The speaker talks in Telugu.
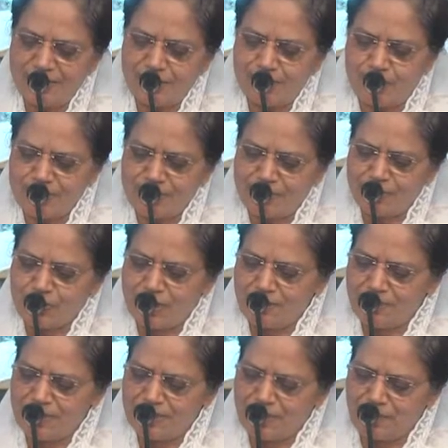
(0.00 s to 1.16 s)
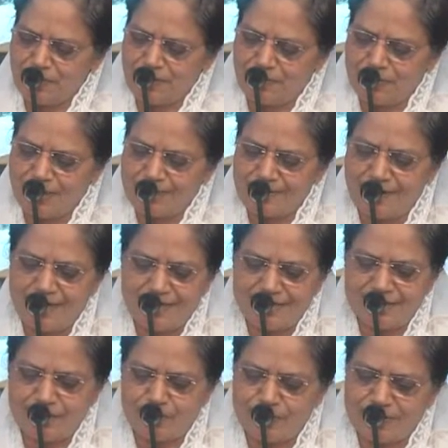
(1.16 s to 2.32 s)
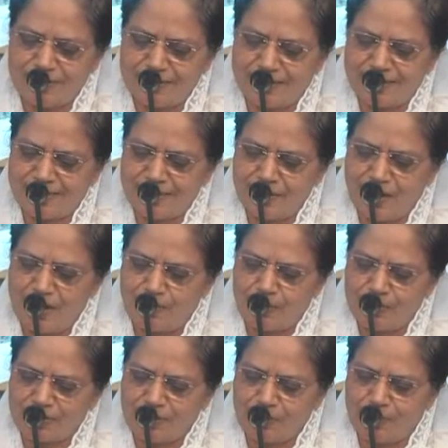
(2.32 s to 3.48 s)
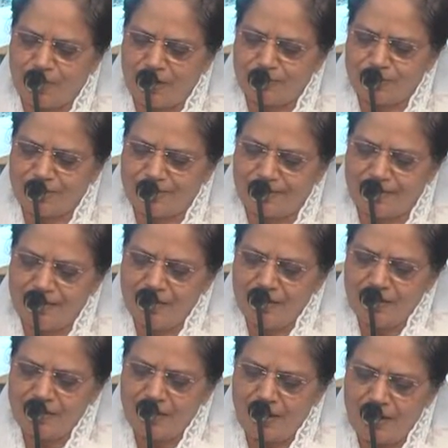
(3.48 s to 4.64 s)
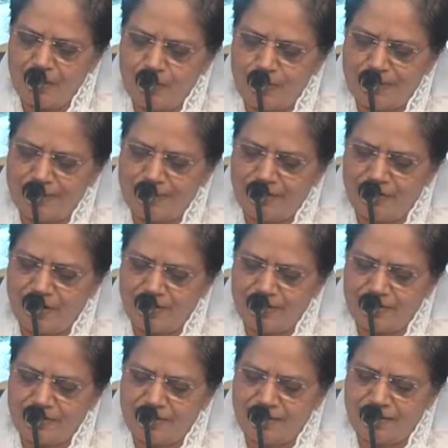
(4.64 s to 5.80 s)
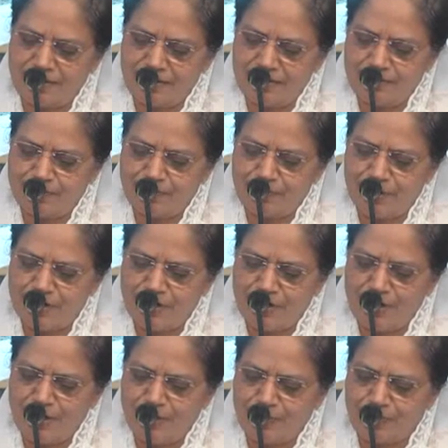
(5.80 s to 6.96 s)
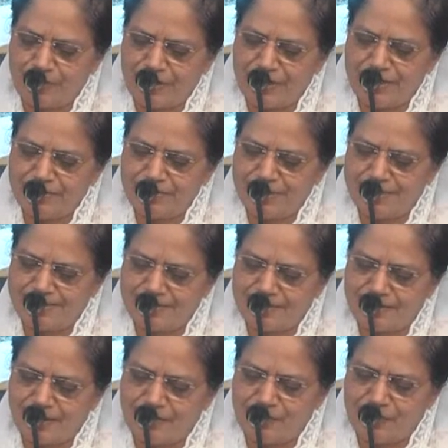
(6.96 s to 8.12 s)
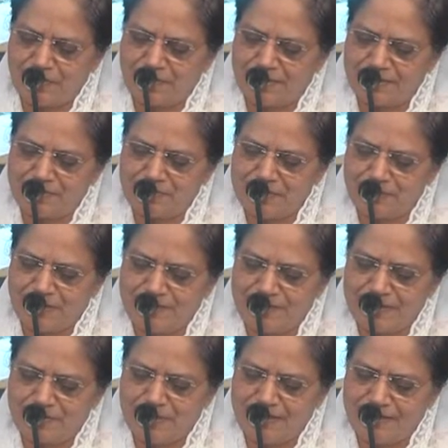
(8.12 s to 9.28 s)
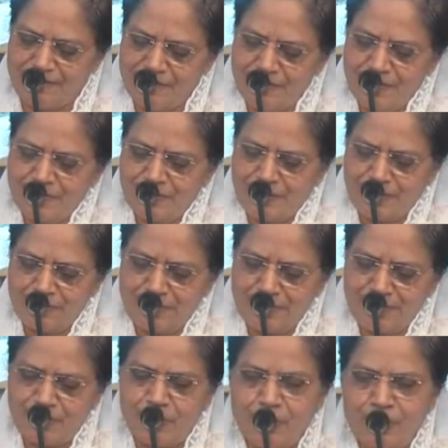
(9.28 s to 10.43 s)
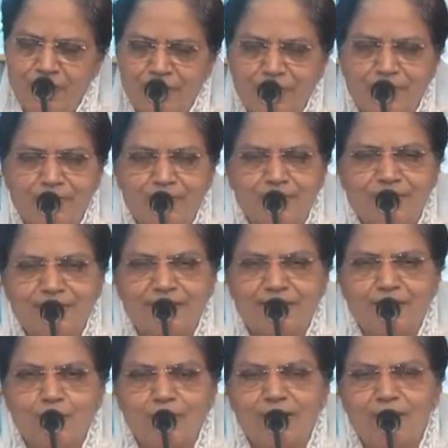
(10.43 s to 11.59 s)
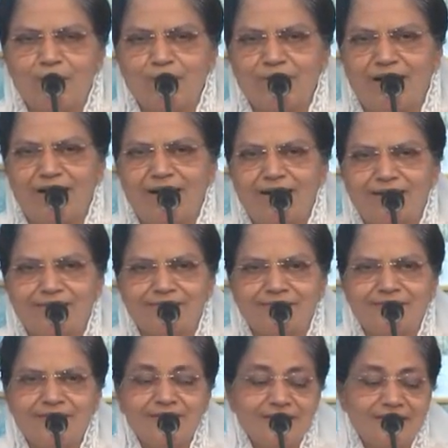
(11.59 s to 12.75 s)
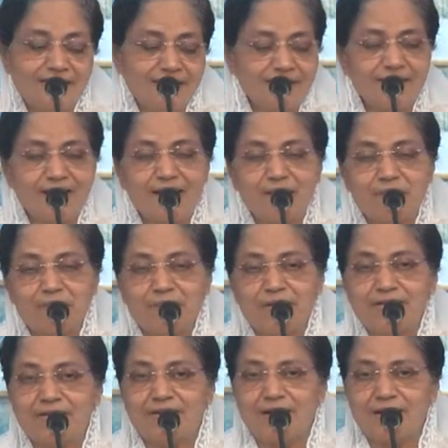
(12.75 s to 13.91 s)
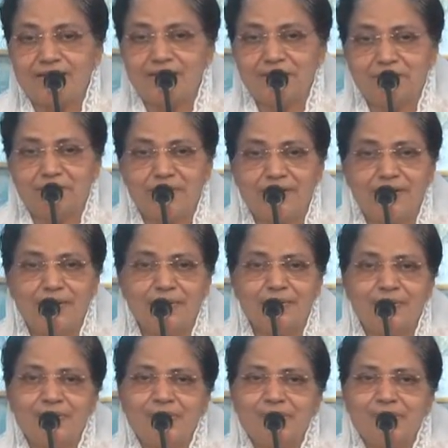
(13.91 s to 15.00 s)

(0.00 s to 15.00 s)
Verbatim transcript: లేచి భోజనం చేయమని చెప్పినప్పుడు అతడు లేచి భోజనం చేసి ఆ భోజనపు బలం చేత నలువది రాత్రి పగళ్ళు ప్రయాణం చేసి దేవుని పర్తమ పర్వతమని పేరు పెట్టిన హోరేమునకు వచ్చినాడు ఒక్క పూట ఆహారం తిని నలభై రాత్రి పగళ్ళు